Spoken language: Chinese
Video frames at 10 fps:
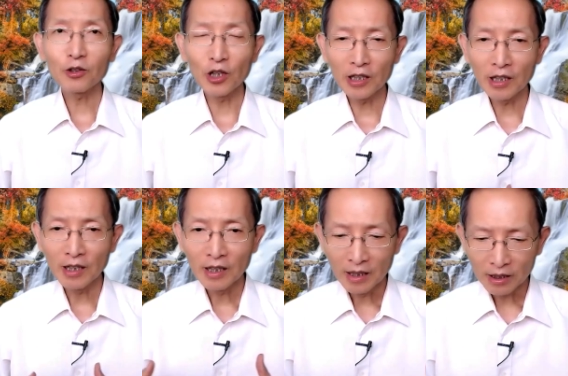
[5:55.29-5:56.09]
所以
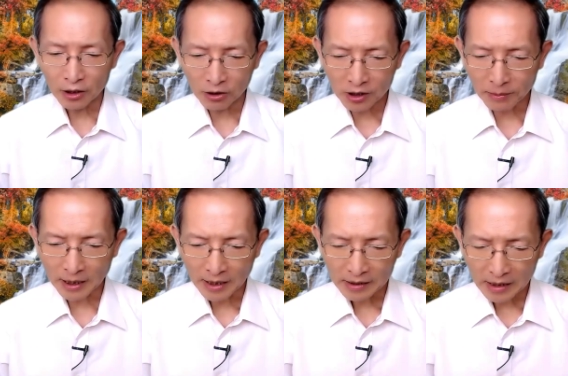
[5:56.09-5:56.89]
弟兄姊
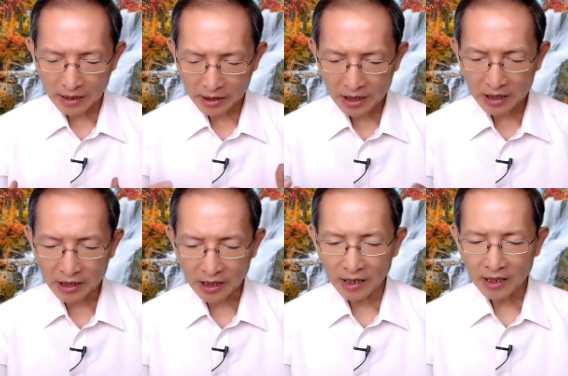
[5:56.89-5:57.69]
妹，在这
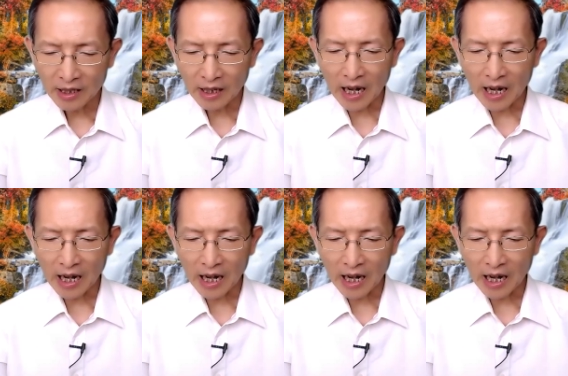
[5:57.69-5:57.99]
里呢，